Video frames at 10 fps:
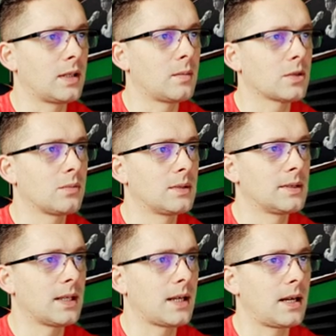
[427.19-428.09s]
nie może być
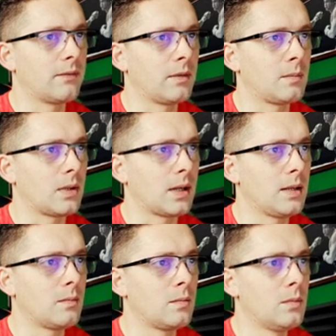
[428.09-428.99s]
za kanwą, ok?
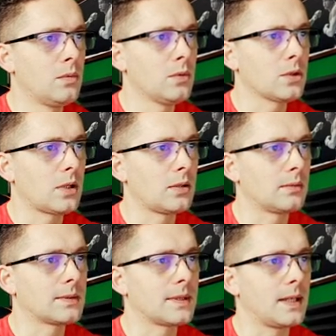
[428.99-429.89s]
Muszę
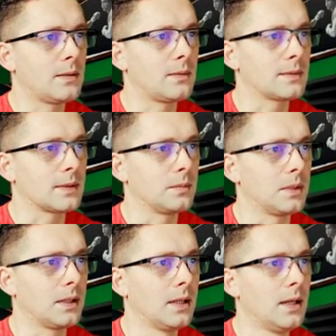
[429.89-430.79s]
ją całą
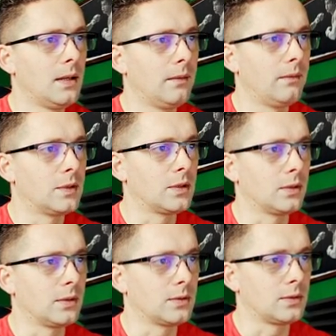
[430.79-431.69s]
sobie
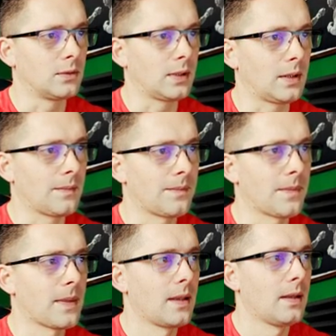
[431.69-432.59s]
wyciągnąć tutaj.
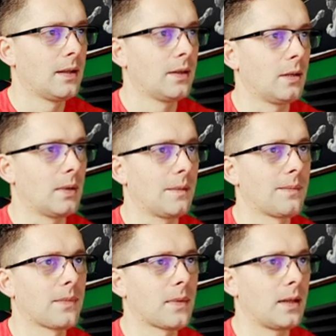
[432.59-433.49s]
Dobra.
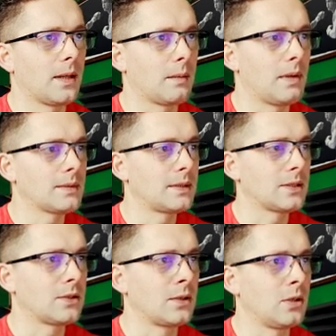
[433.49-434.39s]
Jak mam
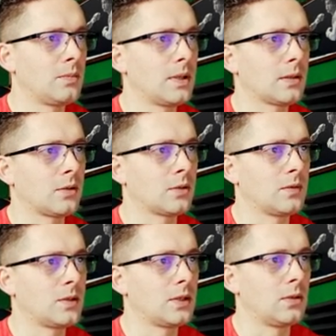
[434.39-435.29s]
zaznaczony obiekt, to
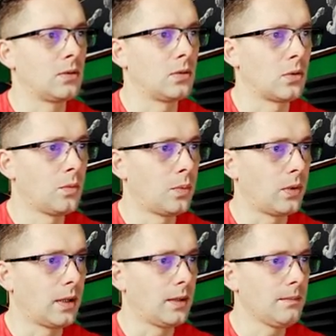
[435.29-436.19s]
oczywiście go
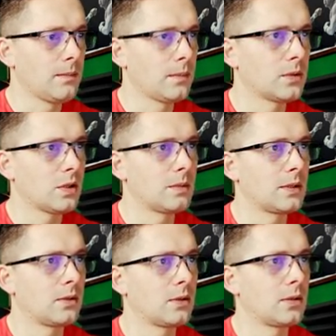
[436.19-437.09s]
grupuję, żeby
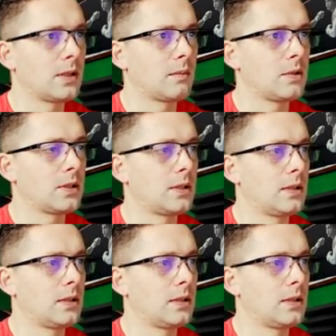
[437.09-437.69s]
ten ogonek mi się